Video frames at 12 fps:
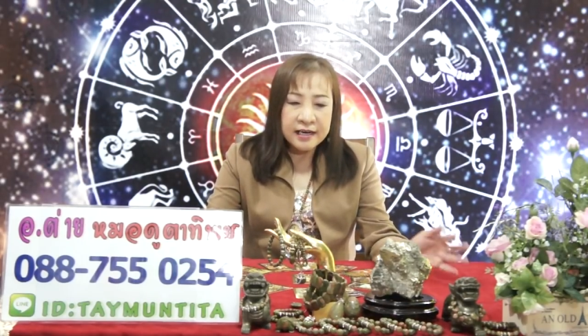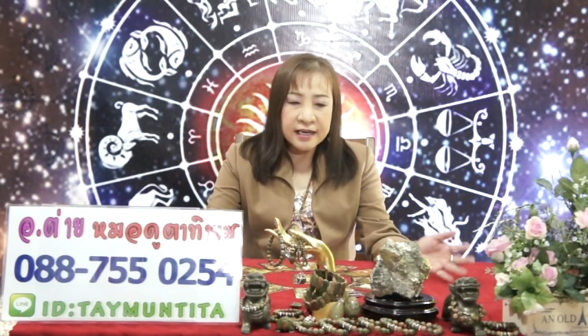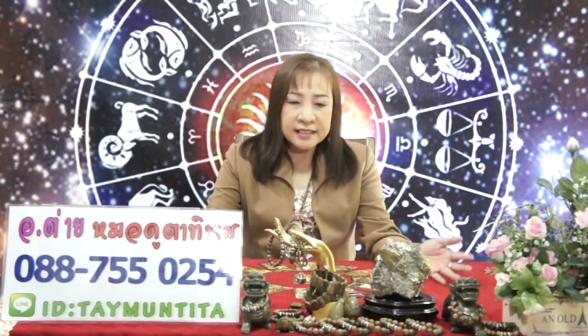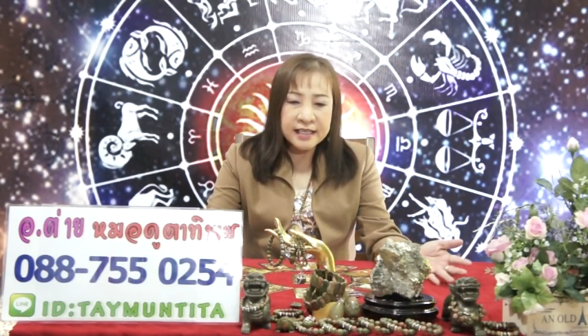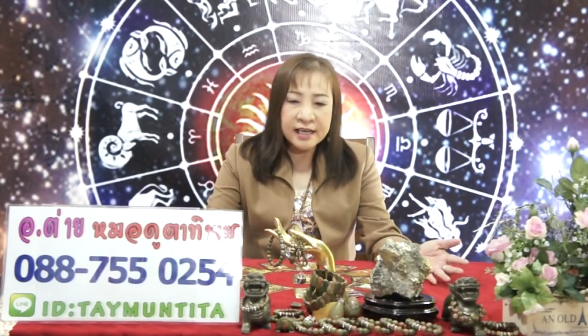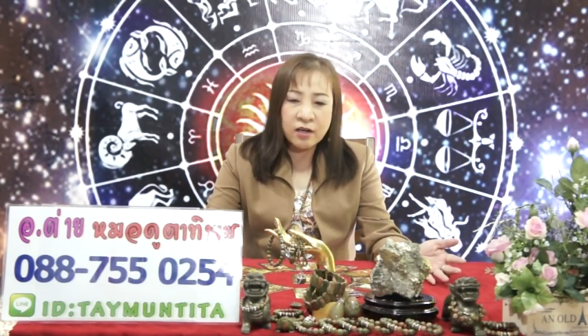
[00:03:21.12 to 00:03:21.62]

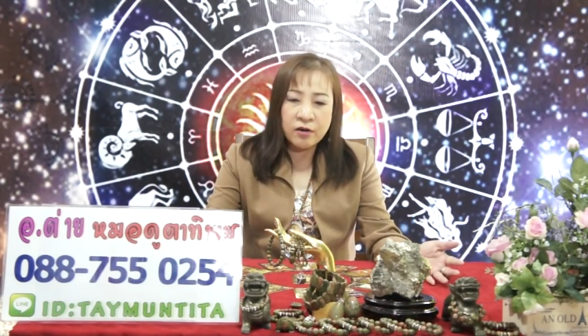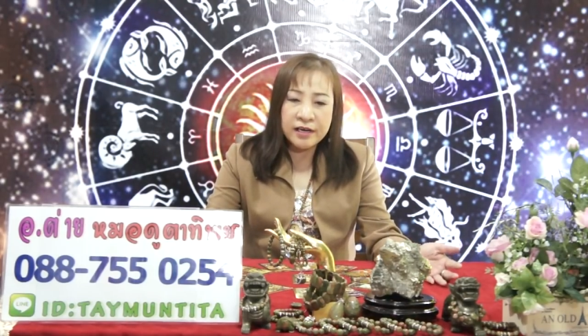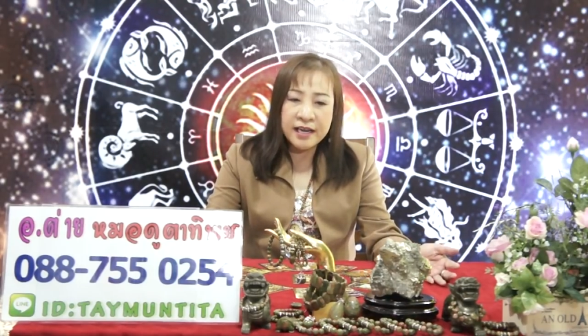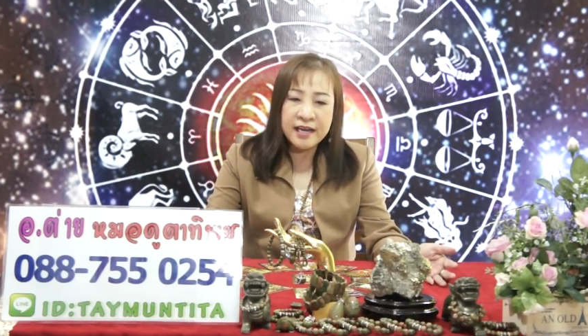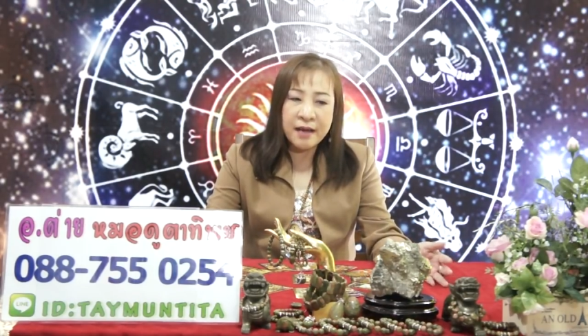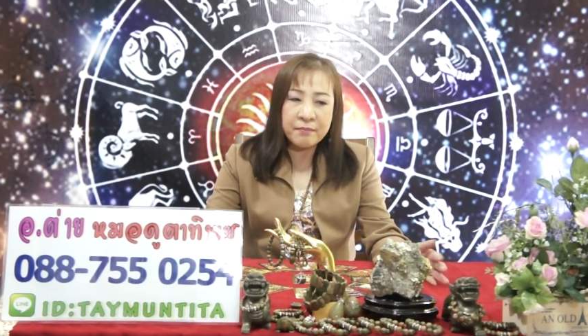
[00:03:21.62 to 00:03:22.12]
อาจารย์ขอ
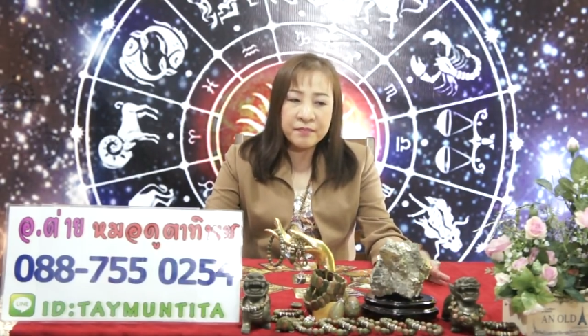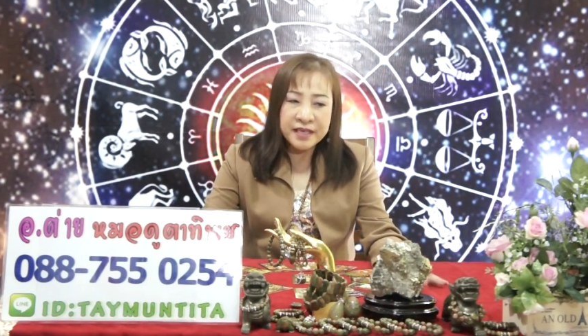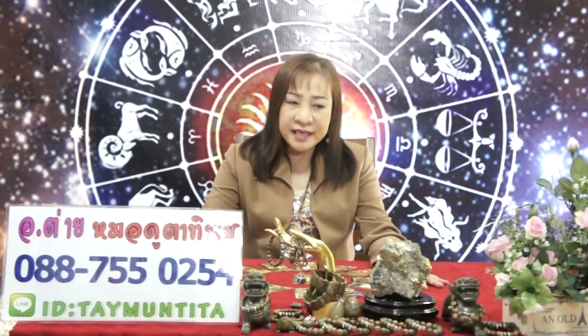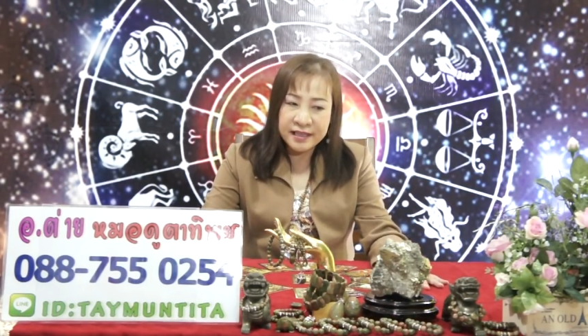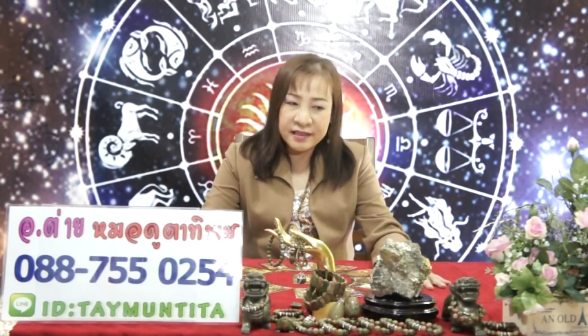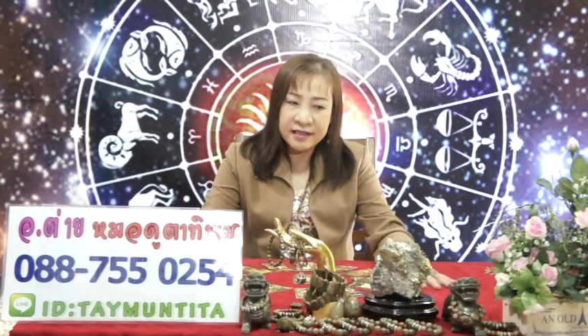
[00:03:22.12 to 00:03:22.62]
แนะ
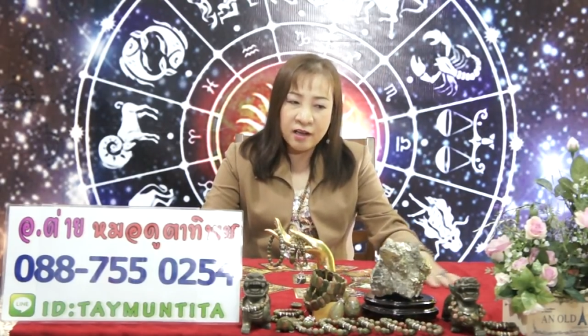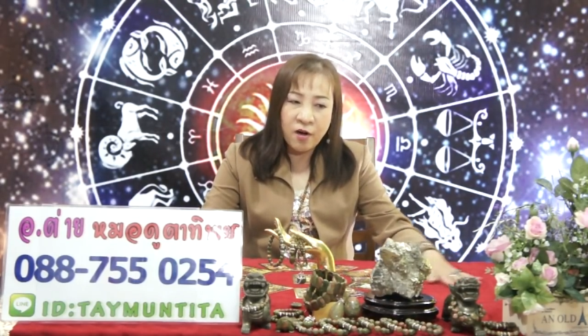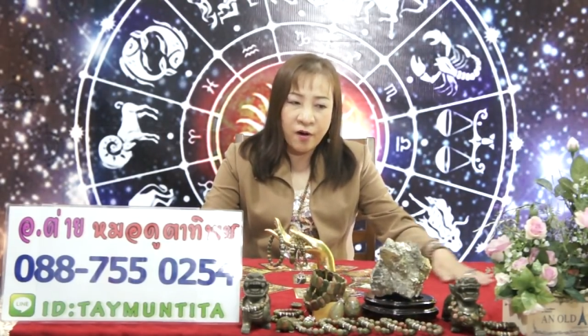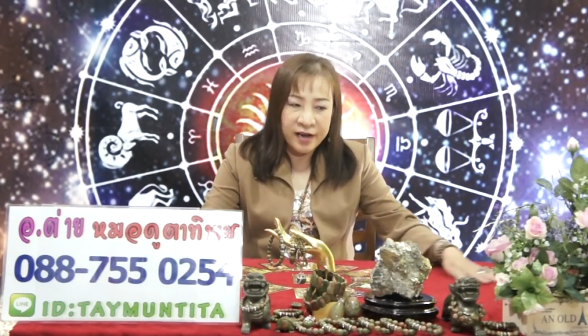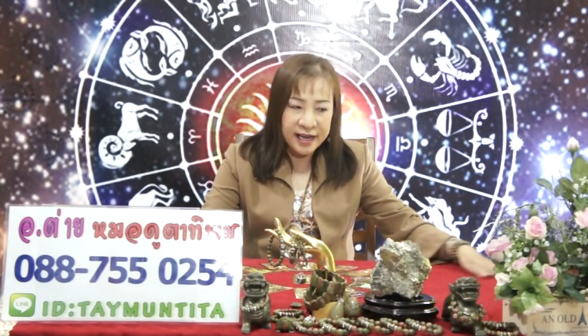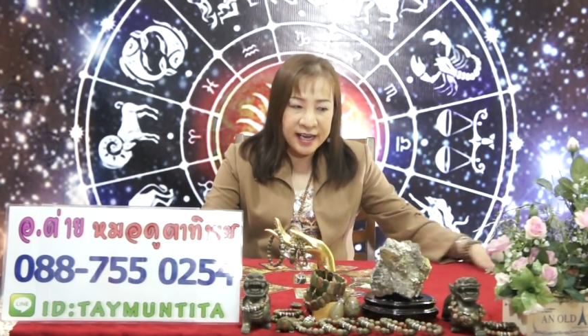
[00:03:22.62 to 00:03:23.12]
นำหิน
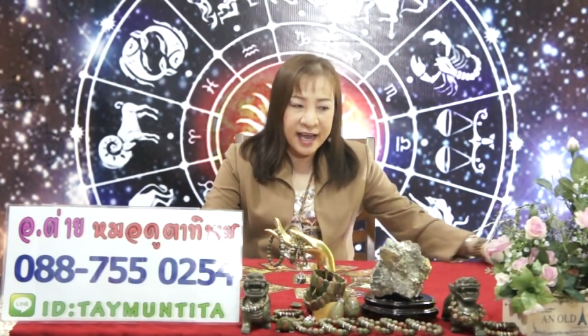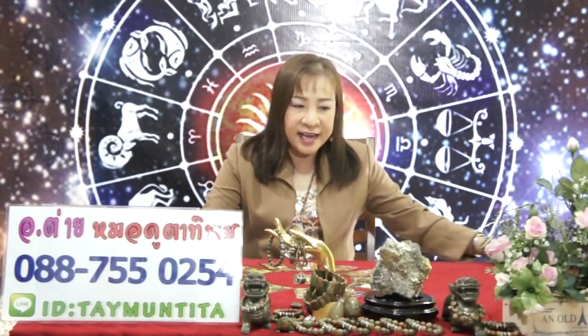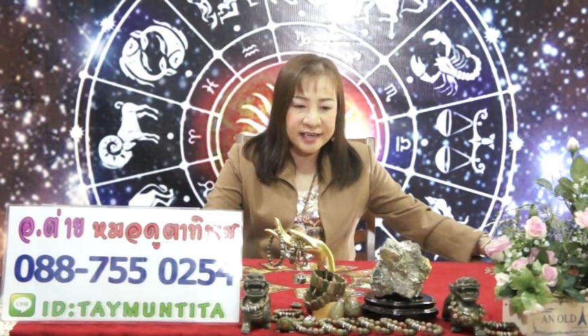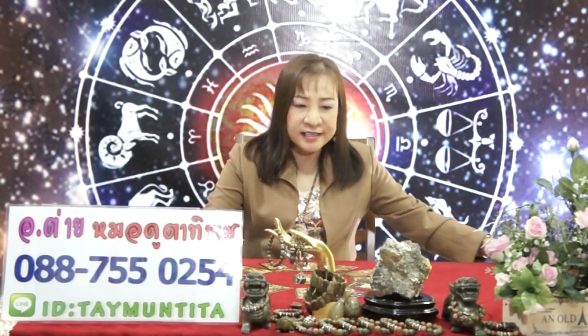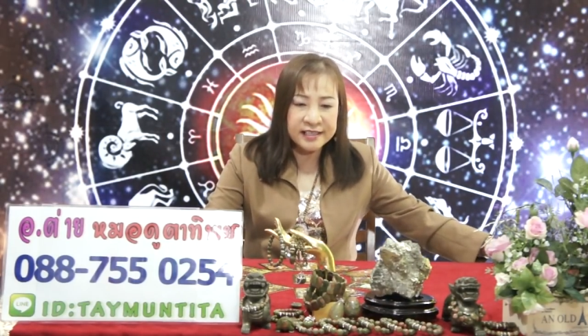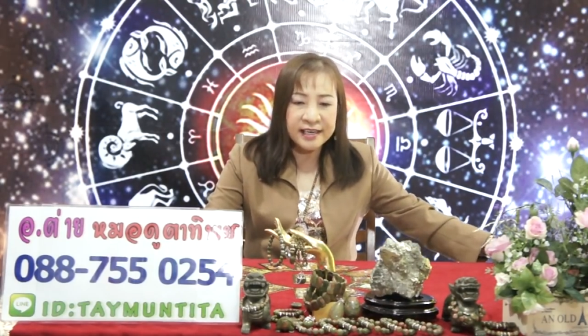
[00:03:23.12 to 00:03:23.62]
ก่อนละกั
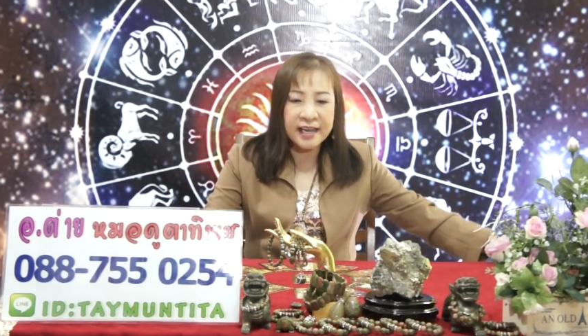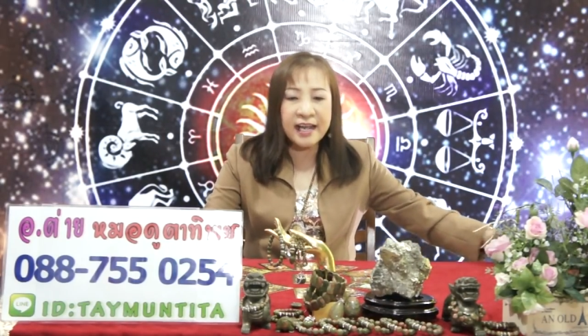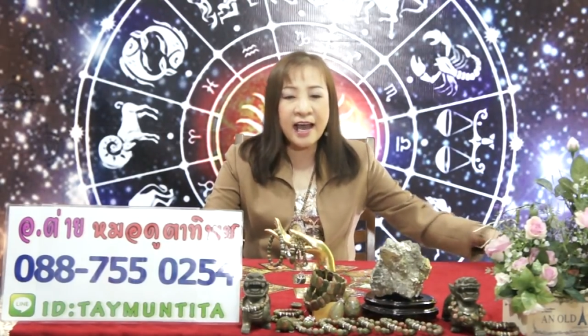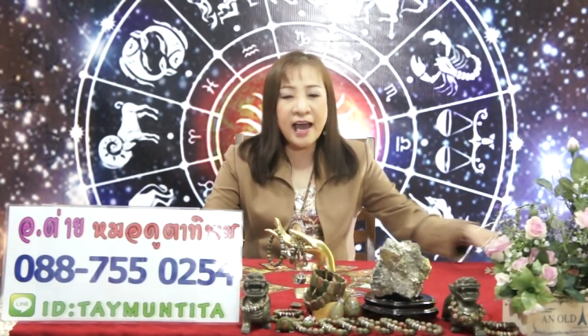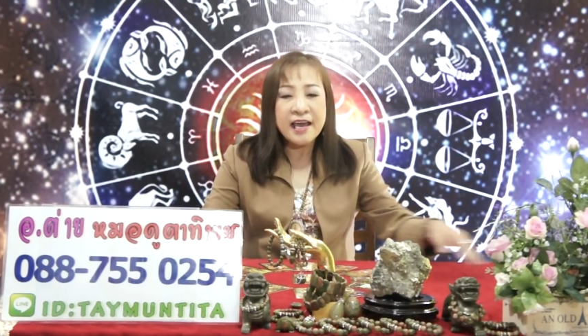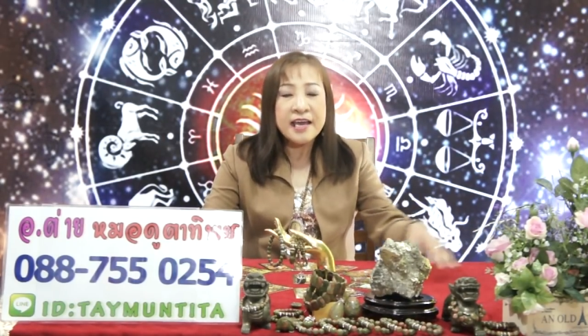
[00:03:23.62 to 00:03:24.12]
นนะ
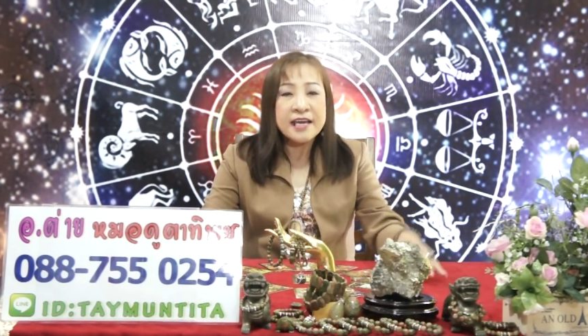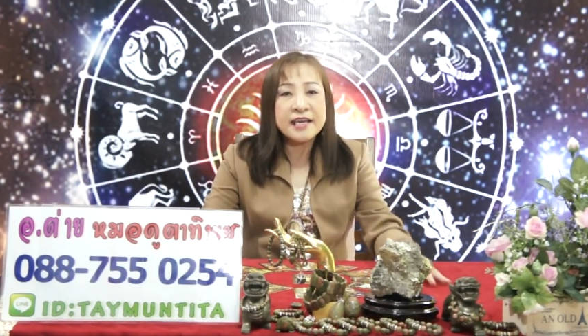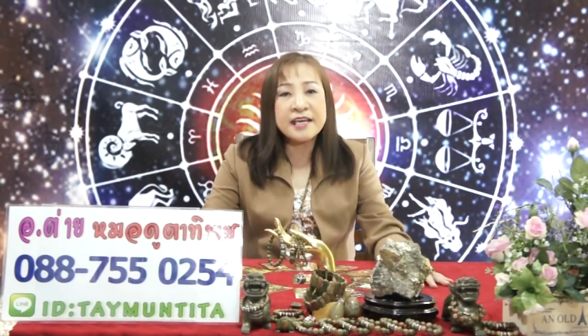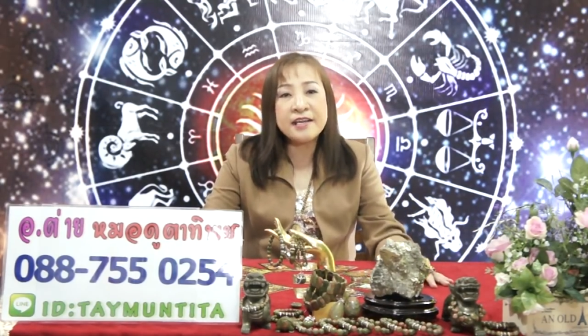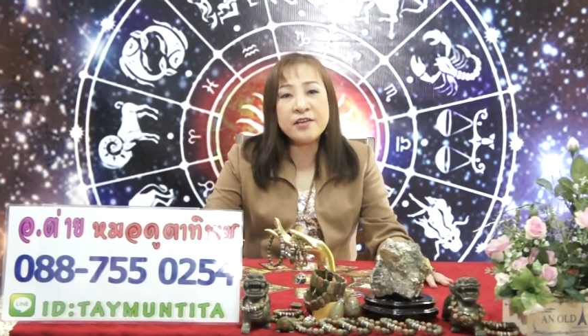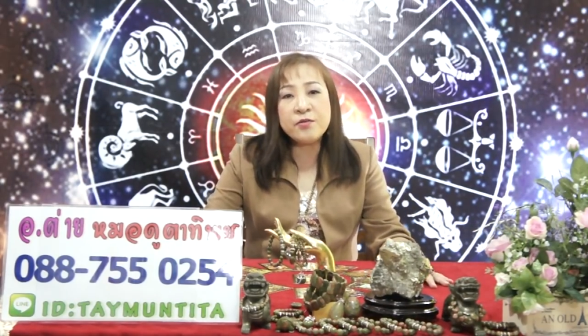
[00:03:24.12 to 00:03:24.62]
คะ
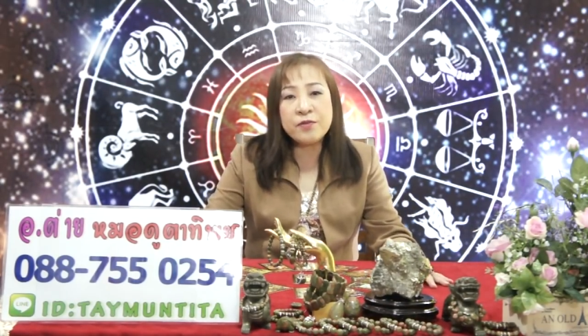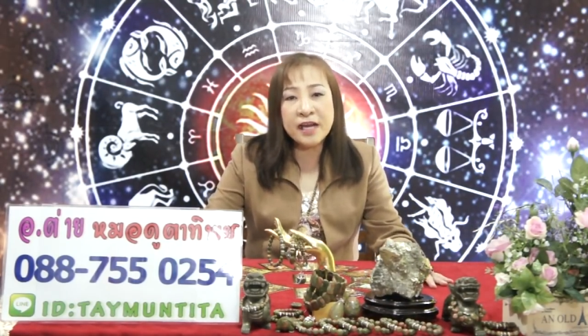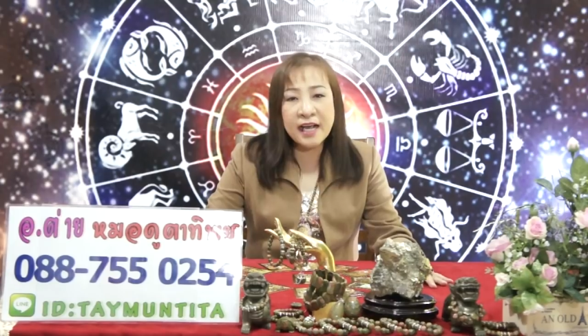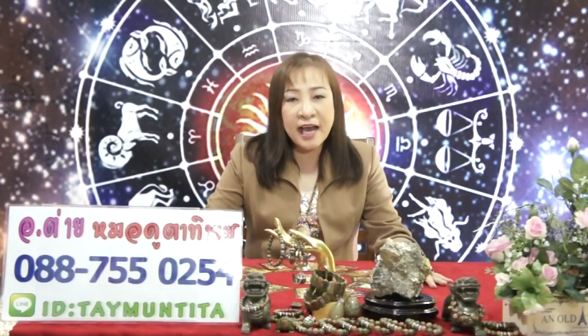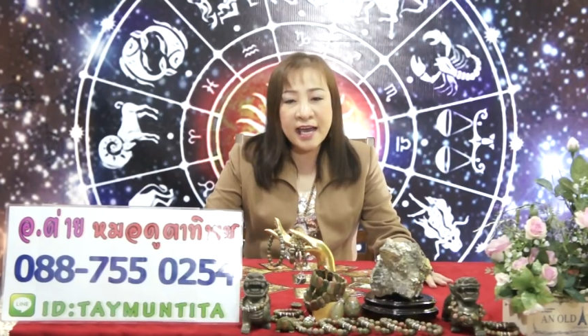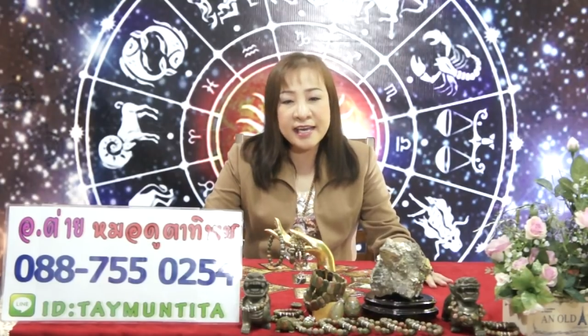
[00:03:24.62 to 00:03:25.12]
หินยูนา
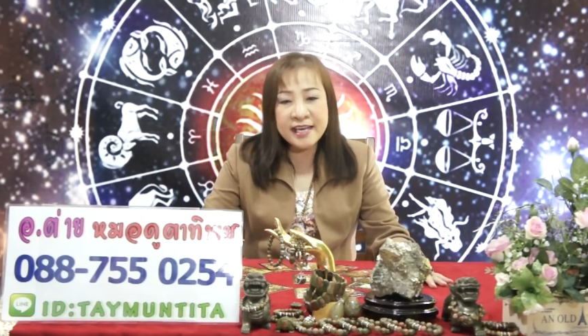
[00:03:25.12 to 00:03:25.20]
ไค